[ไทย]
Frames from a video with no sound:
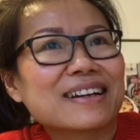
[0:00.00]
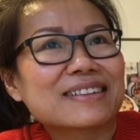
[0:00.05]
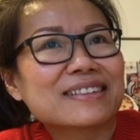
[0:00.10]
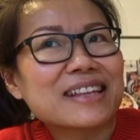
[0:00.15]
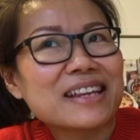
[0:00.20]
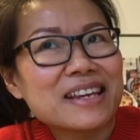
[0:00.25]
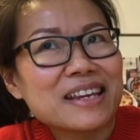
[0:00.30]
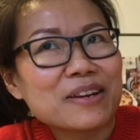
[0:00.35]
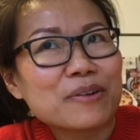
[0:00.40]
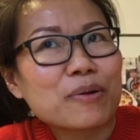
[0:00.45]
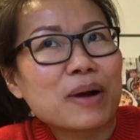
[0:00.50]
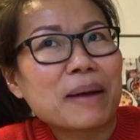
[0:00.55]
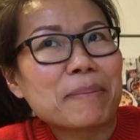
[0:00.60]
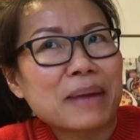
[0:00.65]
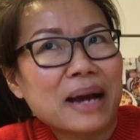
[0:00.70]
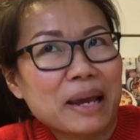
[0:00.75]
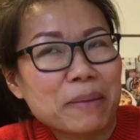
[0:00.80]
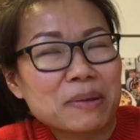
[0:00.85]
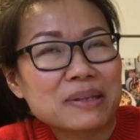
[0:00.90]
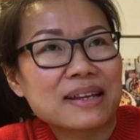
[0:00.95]
ตีความห
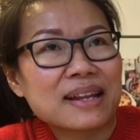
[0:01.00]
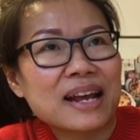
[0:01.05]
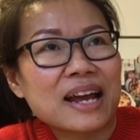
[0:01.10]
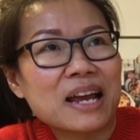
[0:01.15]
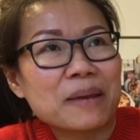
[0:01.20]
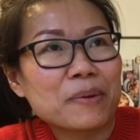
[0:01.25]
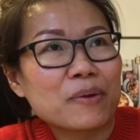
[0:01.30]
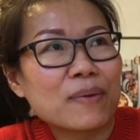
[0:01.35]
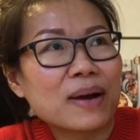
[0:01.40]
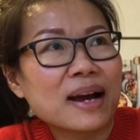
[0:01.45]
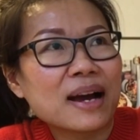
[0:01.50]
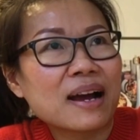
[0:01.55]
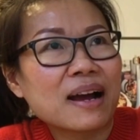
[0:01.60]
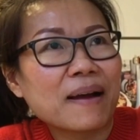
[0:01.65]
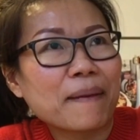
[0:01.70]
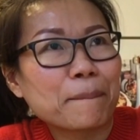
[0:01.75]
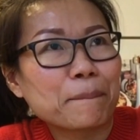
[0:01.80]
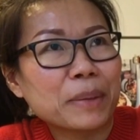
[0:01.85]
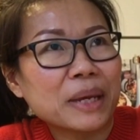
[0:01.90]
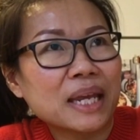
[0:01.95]
มายภาษาไทยไปว่า
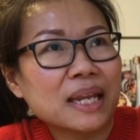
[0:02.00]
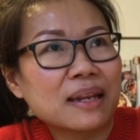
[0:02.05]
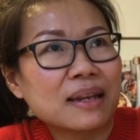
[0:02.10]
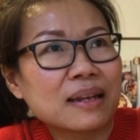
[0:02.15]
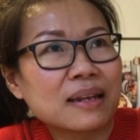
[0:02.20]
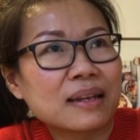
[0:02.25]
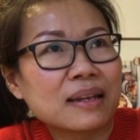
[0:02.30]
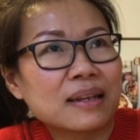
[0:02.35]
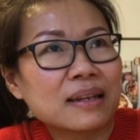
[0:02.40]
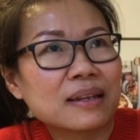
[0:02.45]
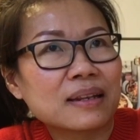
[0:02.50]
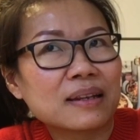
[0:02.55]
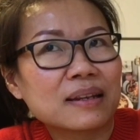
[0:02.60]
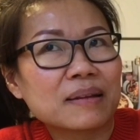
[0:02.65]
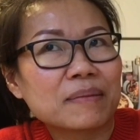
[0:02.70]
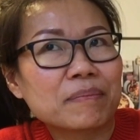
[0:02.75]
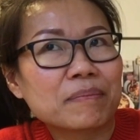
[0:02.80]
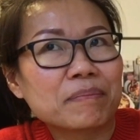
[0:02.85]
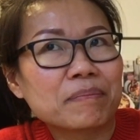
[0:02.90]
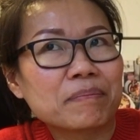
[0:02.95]
เป็น
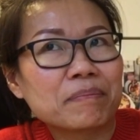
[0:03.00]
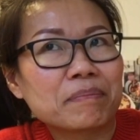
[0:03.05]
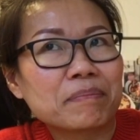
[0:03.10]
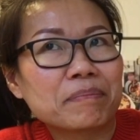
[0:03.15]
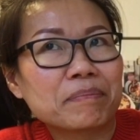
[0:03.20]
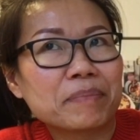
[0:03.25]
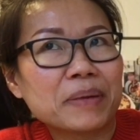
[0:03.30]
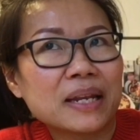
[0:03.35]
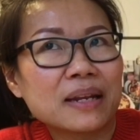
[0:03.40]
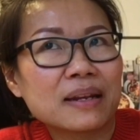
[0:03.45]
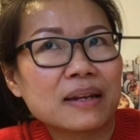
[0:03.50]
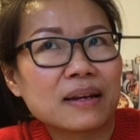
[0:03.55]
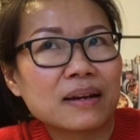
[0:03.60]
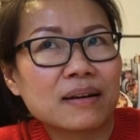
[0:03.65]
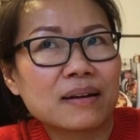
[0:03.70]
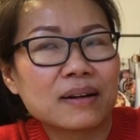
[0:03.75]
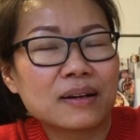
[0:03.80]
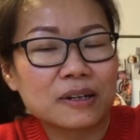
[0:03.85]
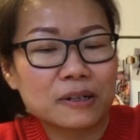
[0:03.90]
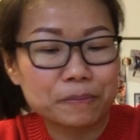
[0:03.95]
เป็น
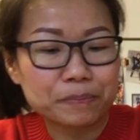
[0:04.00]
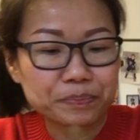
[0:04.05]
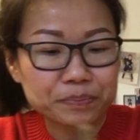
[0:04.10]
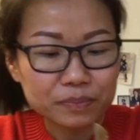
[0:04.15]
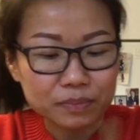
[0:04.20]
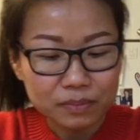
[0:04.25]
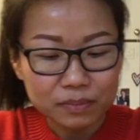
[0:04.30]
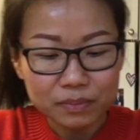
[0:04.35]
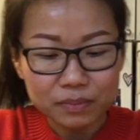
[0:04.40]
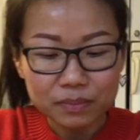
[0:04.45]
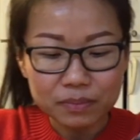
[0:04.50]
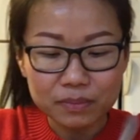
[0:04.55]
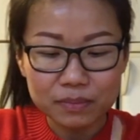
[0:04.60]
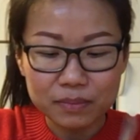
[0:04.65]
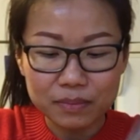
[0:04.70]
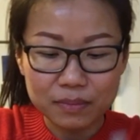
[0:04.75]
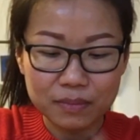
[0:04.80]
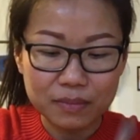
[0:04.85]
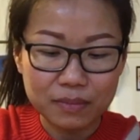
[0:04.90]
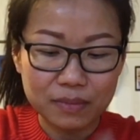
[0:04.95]

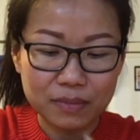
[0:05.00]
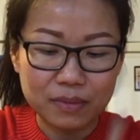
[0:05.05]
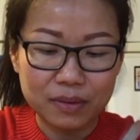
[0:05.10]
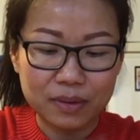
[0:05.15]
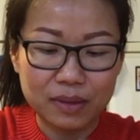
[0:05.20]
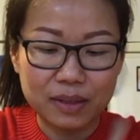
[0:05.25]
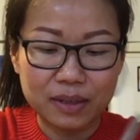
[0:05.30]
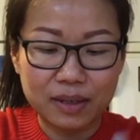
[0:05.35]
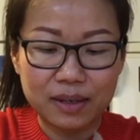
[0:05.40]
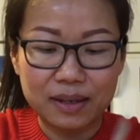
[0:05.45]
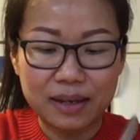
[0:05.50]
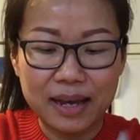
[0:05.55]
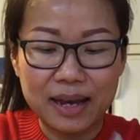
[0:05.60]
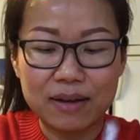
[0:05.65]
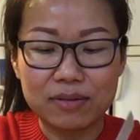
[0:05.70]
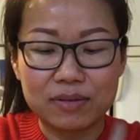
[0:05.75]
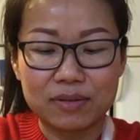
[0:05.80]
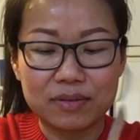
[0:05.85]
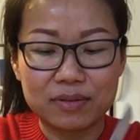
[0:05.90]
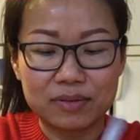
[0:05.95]

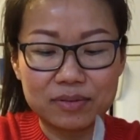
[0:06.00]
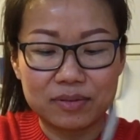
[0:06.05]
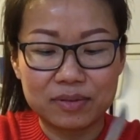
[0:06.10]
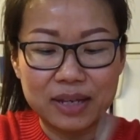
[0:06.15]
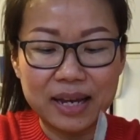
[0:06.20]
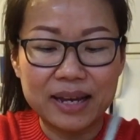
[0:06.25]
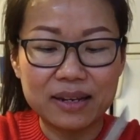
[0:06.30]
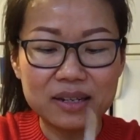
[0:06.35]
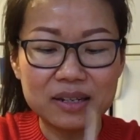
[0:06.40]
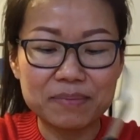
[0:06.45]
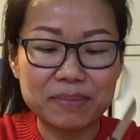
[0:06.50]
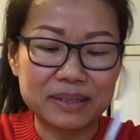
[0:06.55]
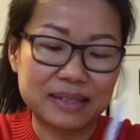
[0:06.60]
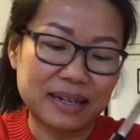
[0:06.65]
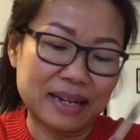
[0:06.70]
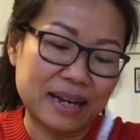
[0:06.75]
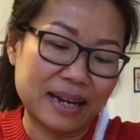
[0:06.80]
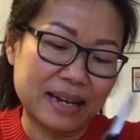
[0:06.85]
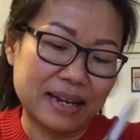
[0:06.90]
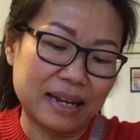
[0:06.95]
อ่ะไอลืมภาษา
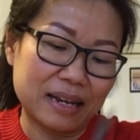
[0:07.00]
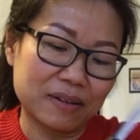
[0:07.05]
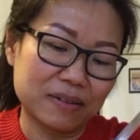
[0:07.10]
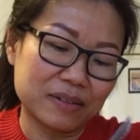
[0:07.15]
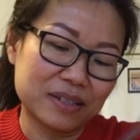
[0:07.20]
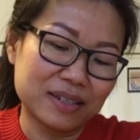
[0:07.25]
ไทยแล้ว